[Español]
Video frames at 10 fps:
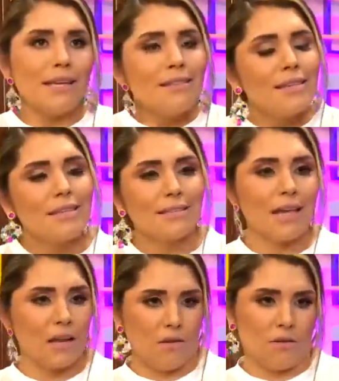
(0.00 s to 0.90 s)
si es
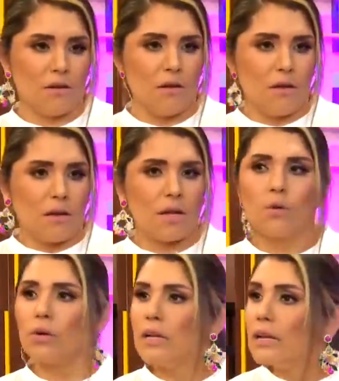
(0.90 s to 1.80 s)
necesario
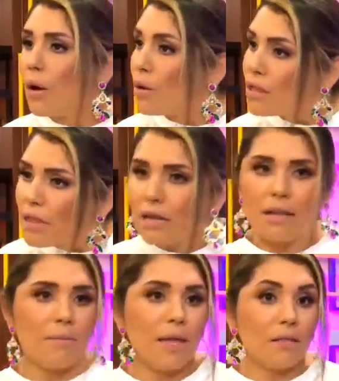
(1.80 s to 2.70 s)
recurrir a un
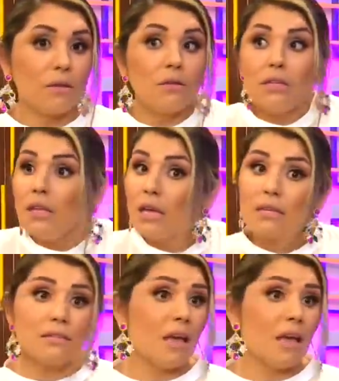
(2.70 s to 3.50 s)
internamiento, tiene que